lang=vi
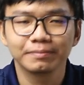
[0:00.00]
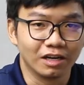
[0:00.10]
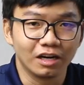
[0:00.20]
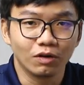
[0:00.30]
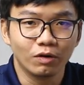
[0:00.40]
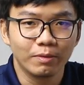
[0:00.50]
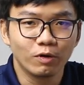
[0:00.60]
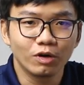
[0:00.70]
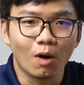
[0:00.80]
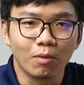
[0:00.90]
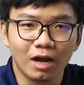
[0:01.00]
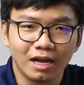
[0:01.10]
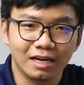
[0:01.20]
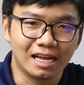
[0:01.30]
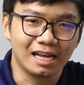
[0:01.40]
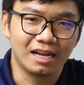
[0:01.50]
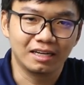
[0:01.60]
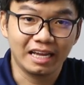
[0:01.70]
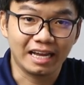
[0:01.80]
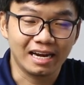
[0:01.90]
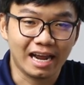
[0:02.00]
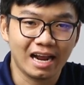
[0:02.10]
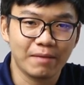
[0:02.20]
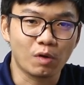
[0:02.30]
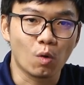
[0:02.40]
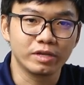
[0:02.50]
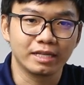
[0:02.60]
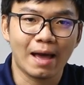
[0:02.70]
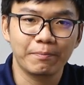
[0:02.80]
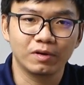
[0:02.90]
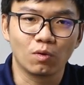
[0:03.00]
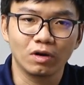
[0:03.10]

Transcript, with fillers: rồi cái ưu điểm cuối cùng là cái khả năng hấp thụ nhiệt thấp